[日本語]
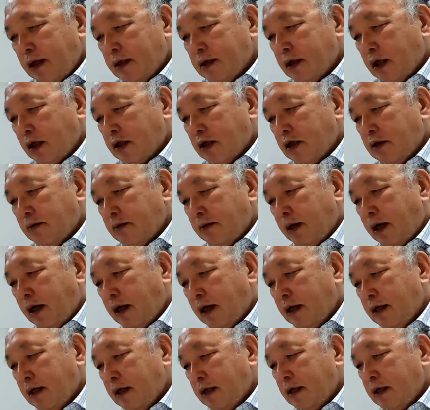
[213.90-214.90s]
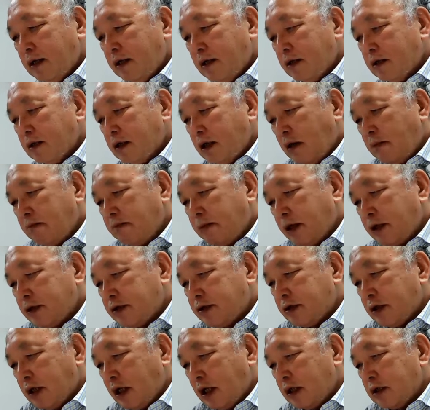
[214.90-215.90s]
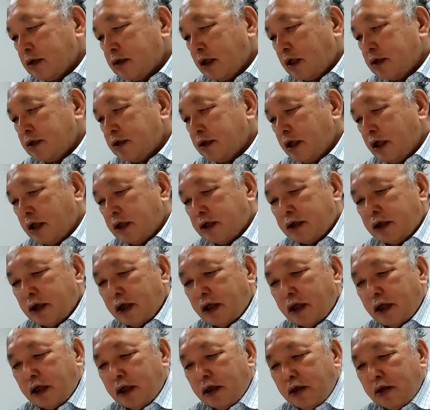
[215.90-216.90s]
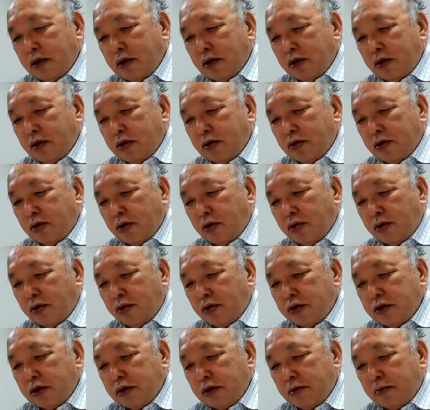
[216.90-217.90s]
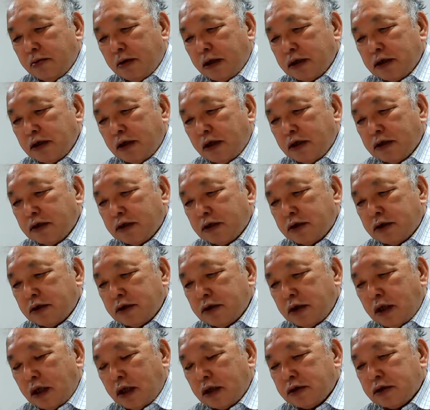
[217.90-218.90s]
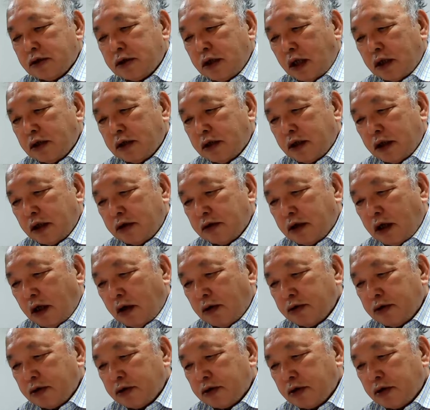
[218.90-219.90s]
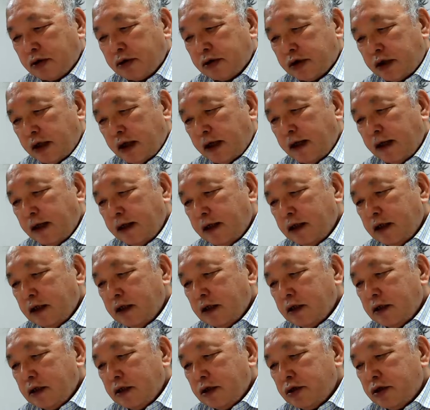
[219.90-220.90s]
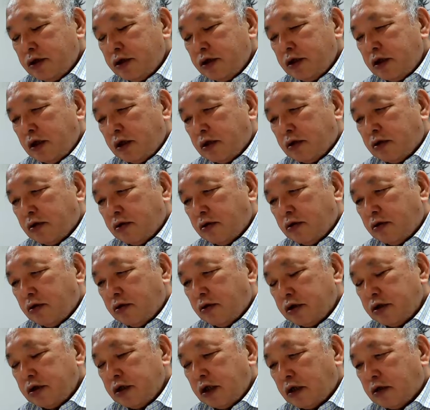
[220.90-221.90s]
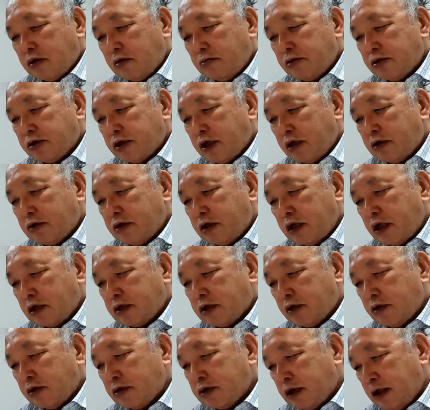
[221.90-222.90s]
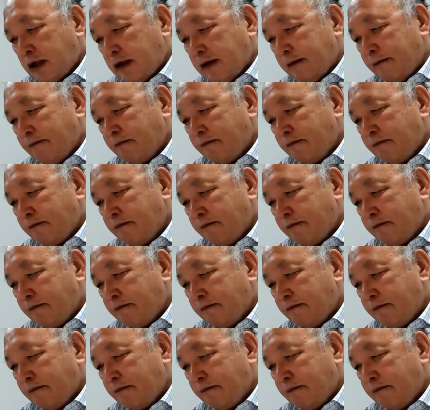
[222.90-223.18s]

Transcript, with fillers: 例えばタンパク質が3次元でどのように混ぜ合わっているかを予測して新薬を新薬を見つける手助けをしたり